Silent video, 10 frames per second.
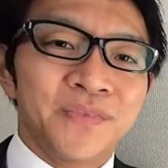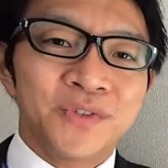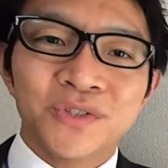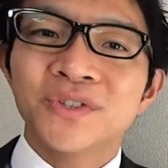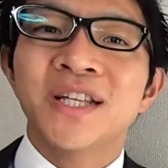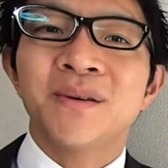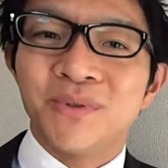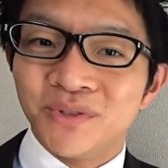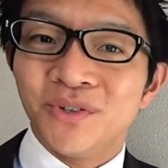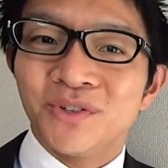普通の
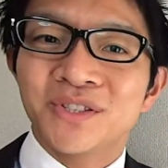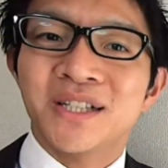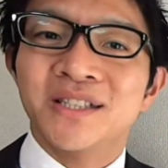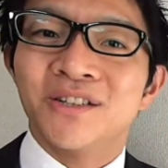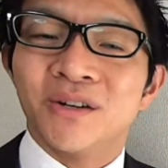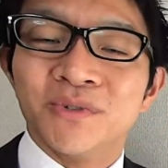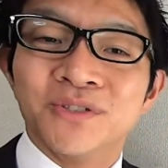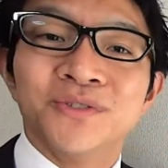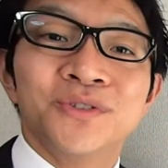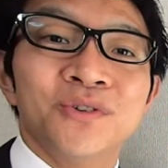テーブルを使ったりとかも
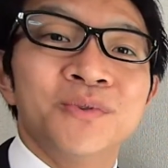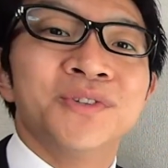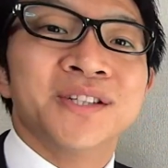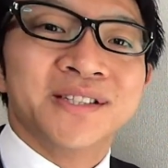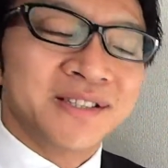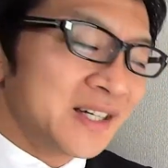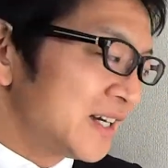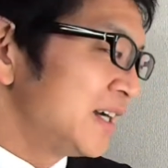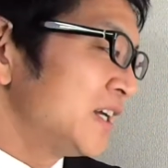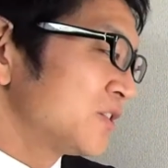すると思うんですが、